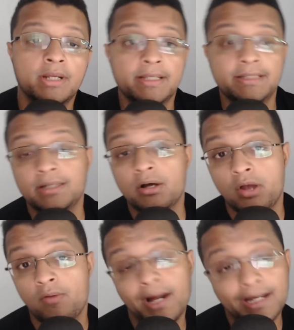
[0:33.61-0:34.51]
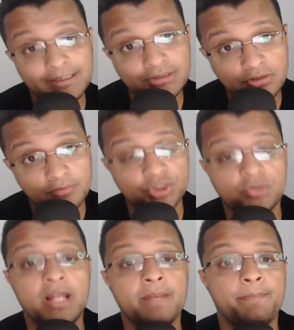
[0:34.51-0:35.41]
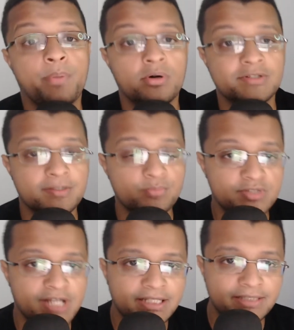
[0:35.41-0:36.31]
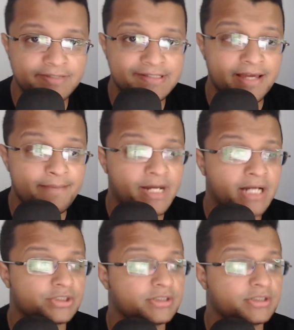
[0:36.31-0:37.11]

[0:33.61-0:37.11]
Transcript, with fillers: Então eu acredito que o Bitcoin ele possa buscar níveis lá embaixo.